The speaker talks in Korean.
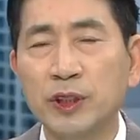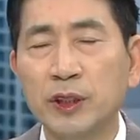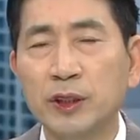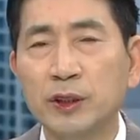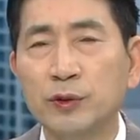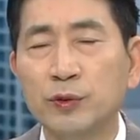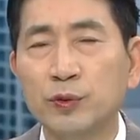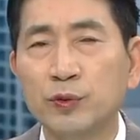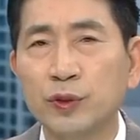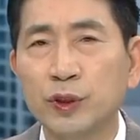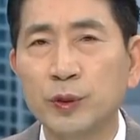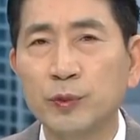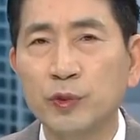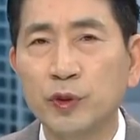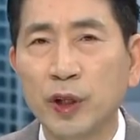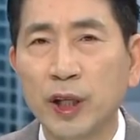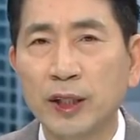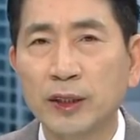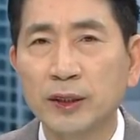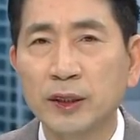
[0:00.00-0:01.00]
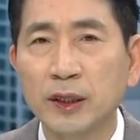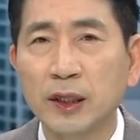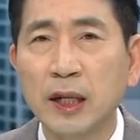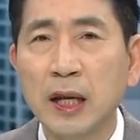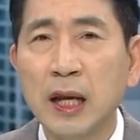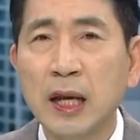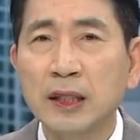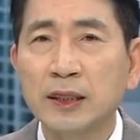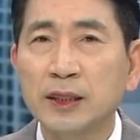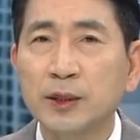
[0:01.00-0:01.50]
지역을 중심으로 해서
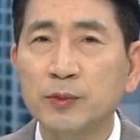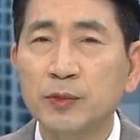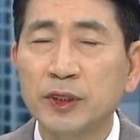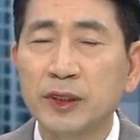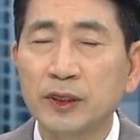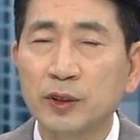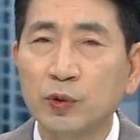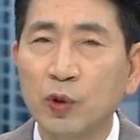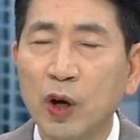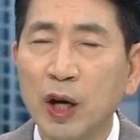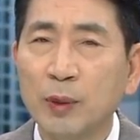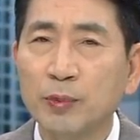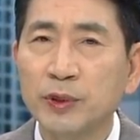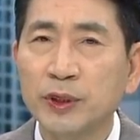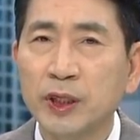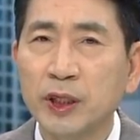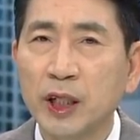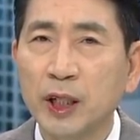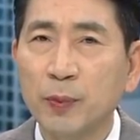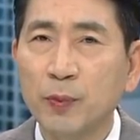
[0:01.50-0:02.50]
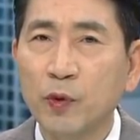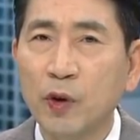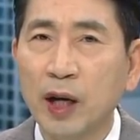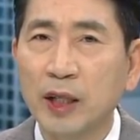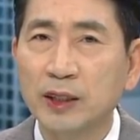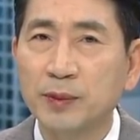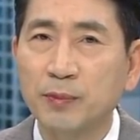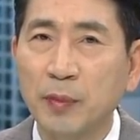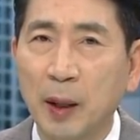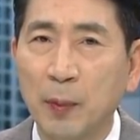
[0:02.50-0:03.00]
지금 조합
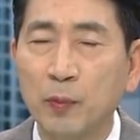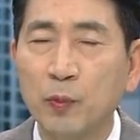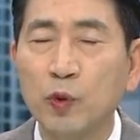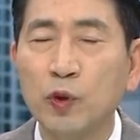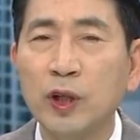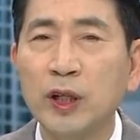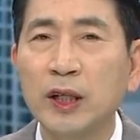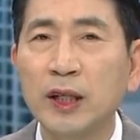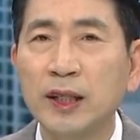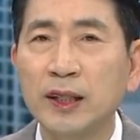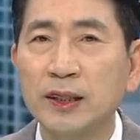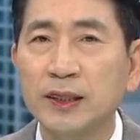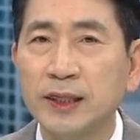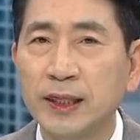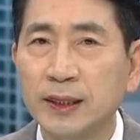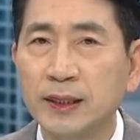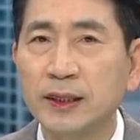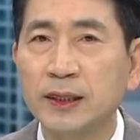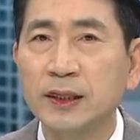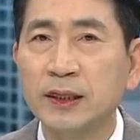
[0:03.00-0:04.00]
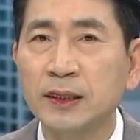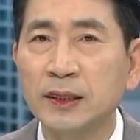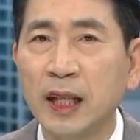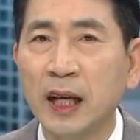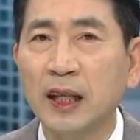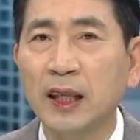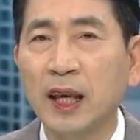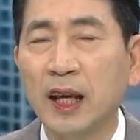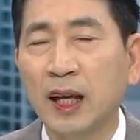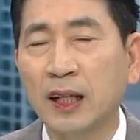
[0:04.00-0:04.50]
설립과 좀 맞물려 있는 직전
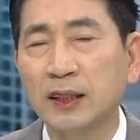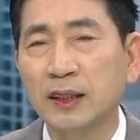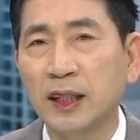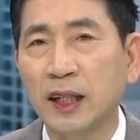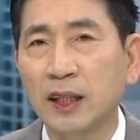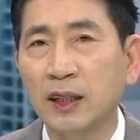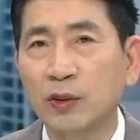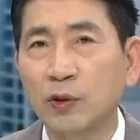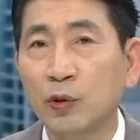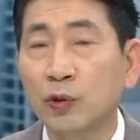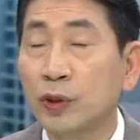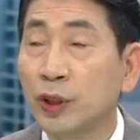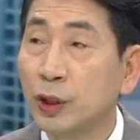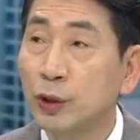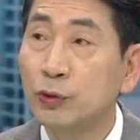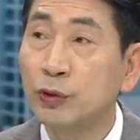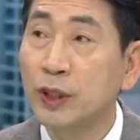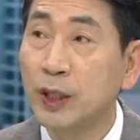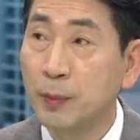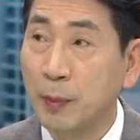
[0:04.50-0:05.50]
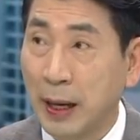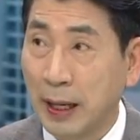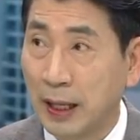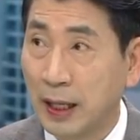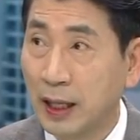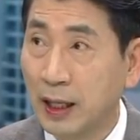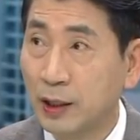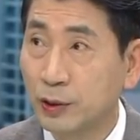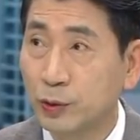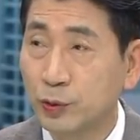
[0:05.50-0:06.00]
단계까지 가는 그런 경우들이
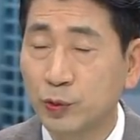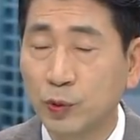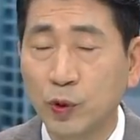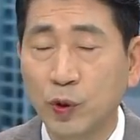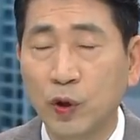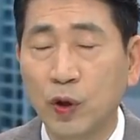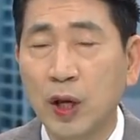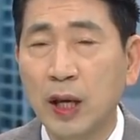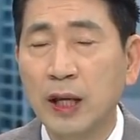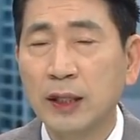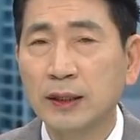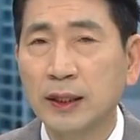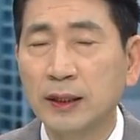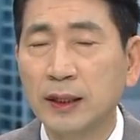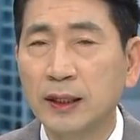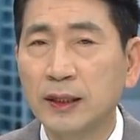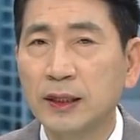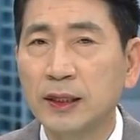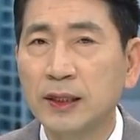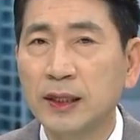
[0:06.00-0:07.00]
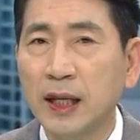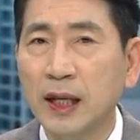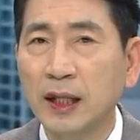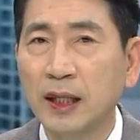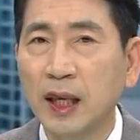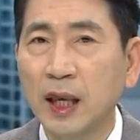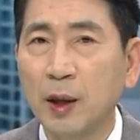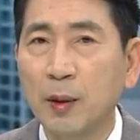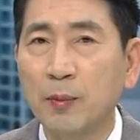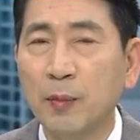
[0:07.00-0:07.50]
많아가지고 네. 상당히
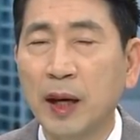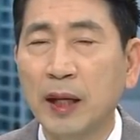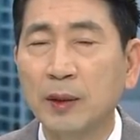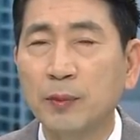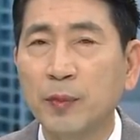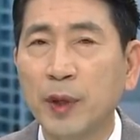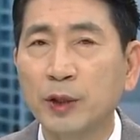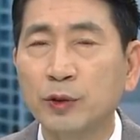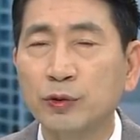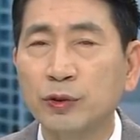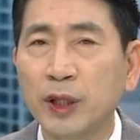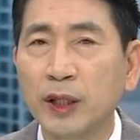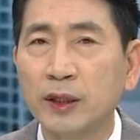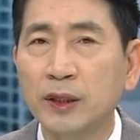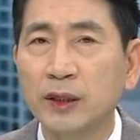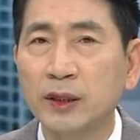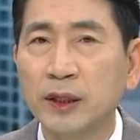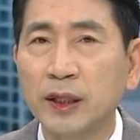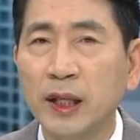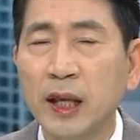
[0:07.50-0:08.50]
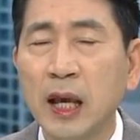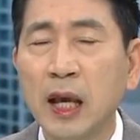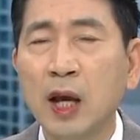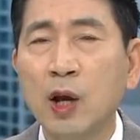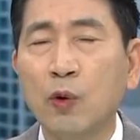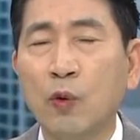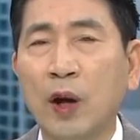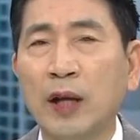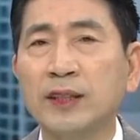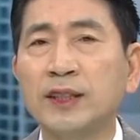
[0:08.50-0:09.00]
시장에 많은 매수세들이
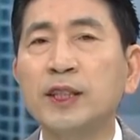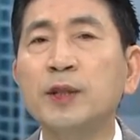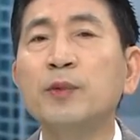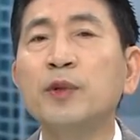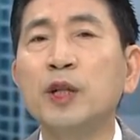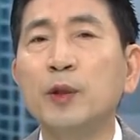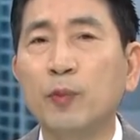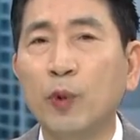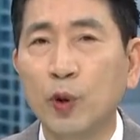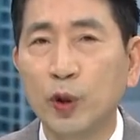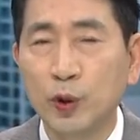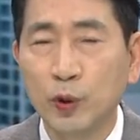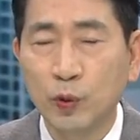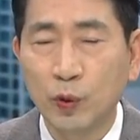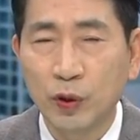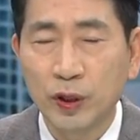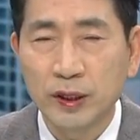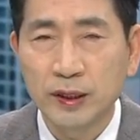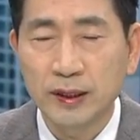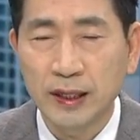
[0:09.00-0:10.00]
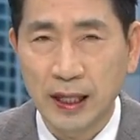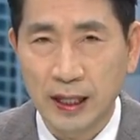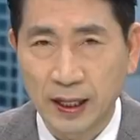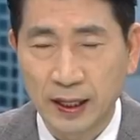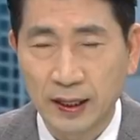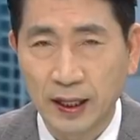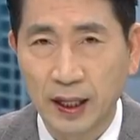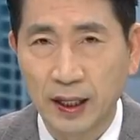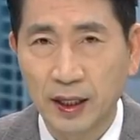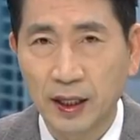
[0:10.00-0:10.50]
관심을 보이고 있는
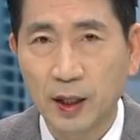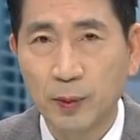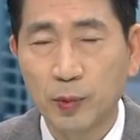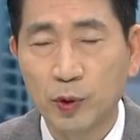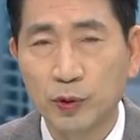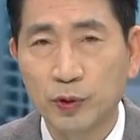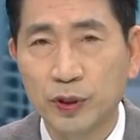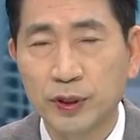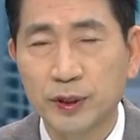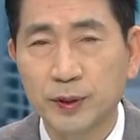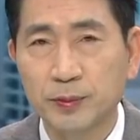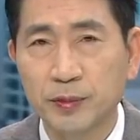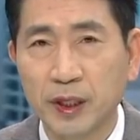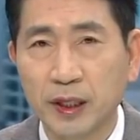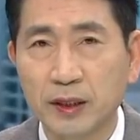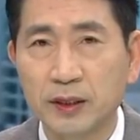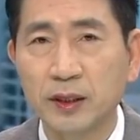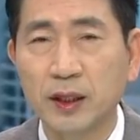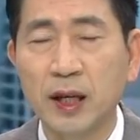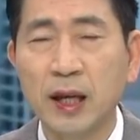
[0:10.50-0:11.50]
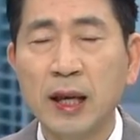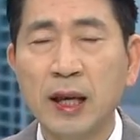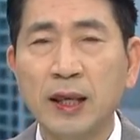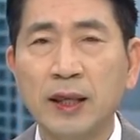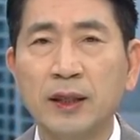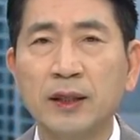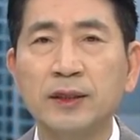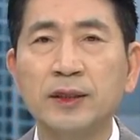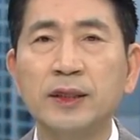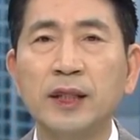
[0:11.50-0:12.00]
단계다 이렇게 볼 수 있습니다. 그래서
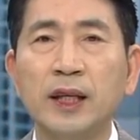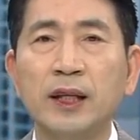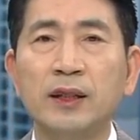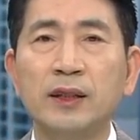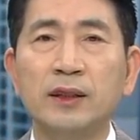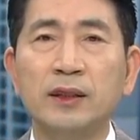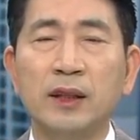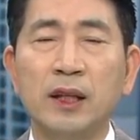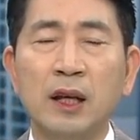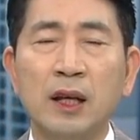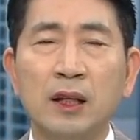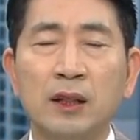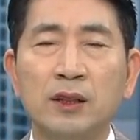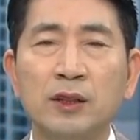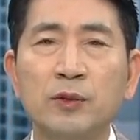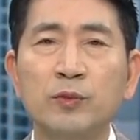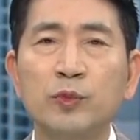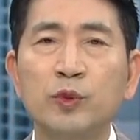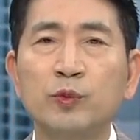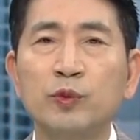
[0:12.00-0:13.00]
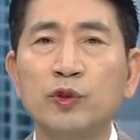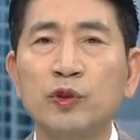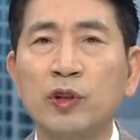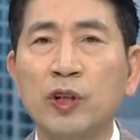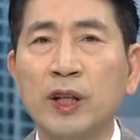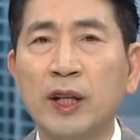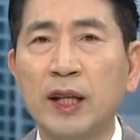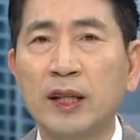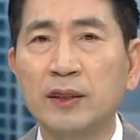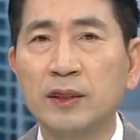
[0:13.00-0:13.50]
현재는 그런
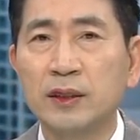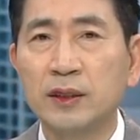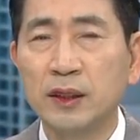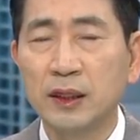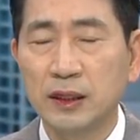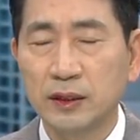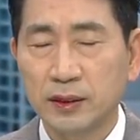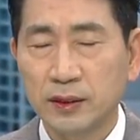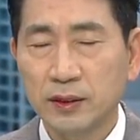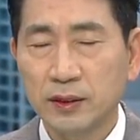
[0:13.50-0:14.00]
부분으로 인해서